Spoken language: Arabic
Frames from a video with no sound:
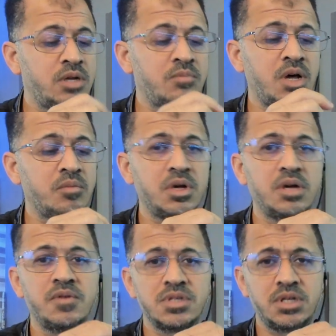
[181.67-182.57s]
ما ابغى
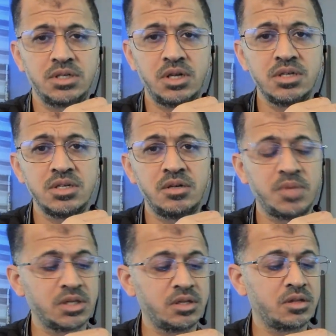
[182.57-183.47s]
افصل عشان لا يصير
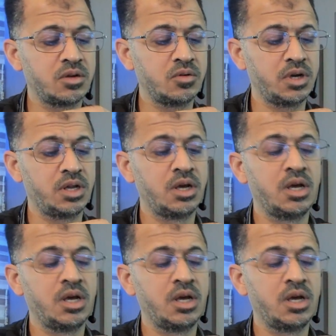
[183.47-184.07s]
المقطع طويل